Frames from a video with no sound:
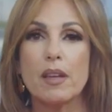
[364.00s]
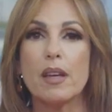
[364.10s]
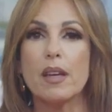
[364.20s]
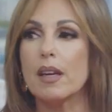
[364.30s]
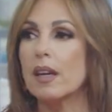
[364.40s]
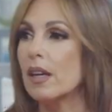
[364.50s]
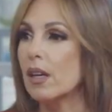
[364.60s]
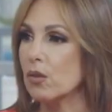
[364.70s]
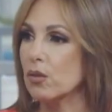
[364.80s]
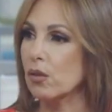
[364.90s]
y,
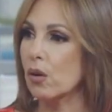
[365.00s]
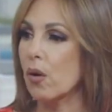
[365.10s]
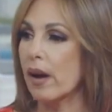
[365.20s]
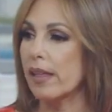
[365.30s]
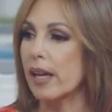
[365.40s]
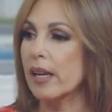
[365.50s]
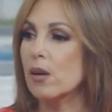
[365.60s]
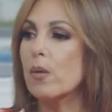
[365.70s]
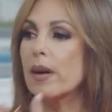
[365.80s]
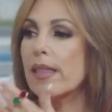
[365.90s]
nosotros con ADN Cuba y